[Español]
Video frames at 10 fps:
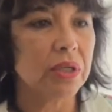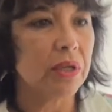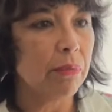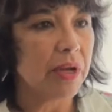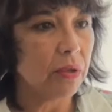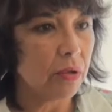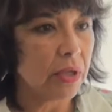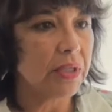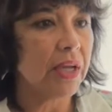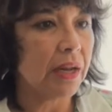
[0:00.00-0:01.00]
en el marco
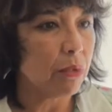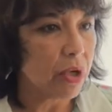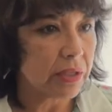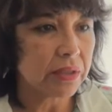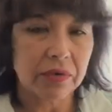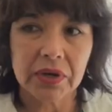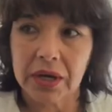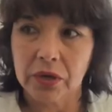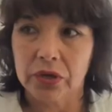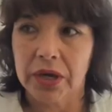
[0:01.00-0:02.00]
del Día de la Mujer
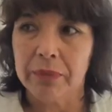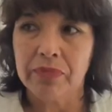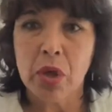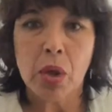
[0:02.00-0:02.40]
Trabajadora.